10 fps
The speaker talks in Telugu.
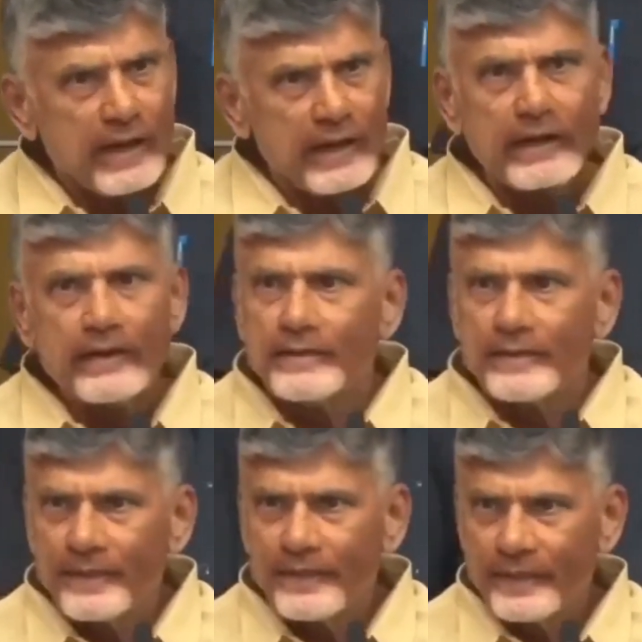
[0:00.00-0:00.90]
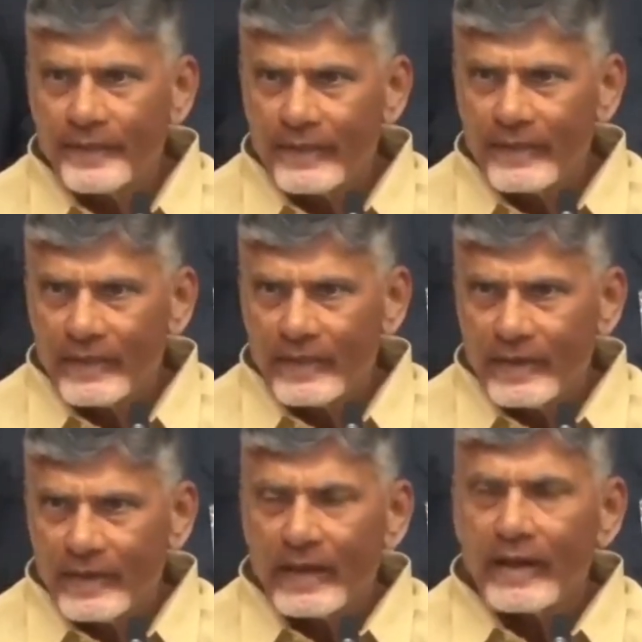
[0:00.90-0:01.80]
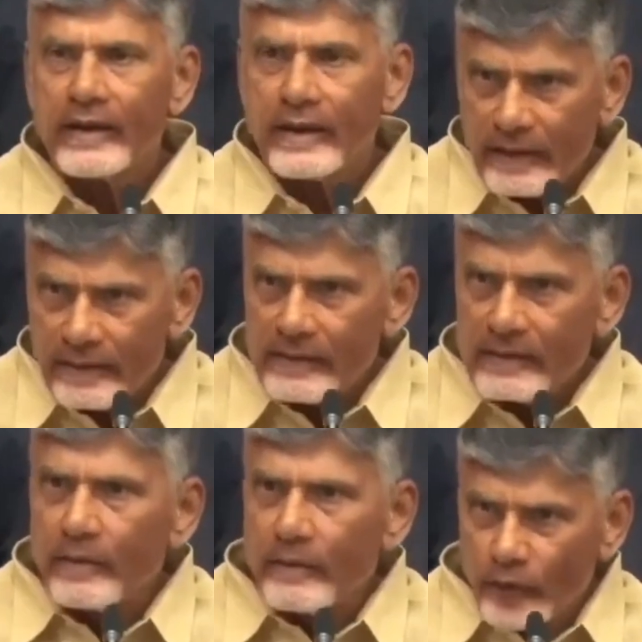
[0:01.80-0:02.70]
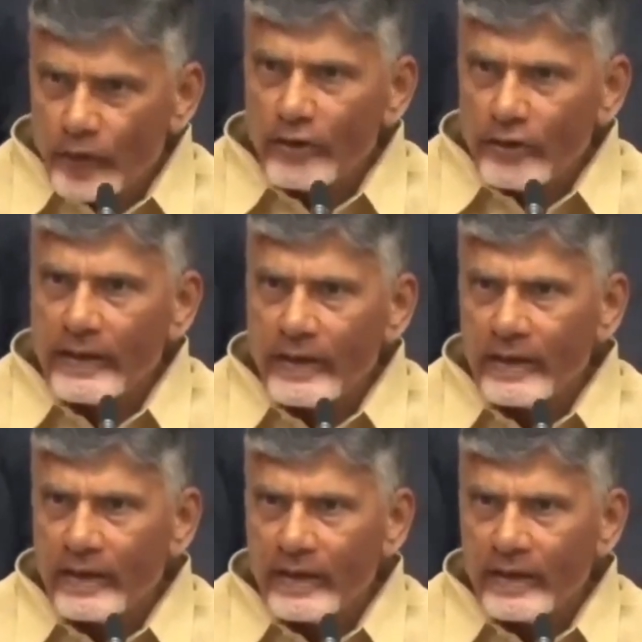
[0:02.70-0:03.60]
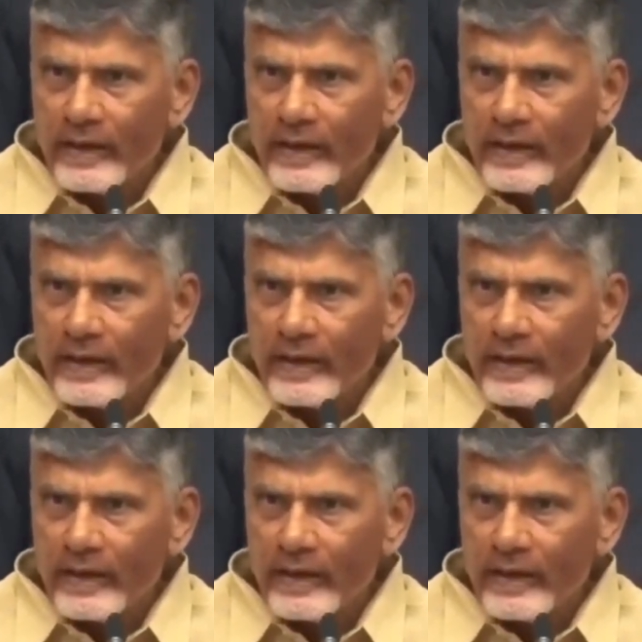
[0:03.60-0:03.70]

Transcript: చేయడానికి లేదు ఏంటయా చేసేది మూడు నెలలు ఉంది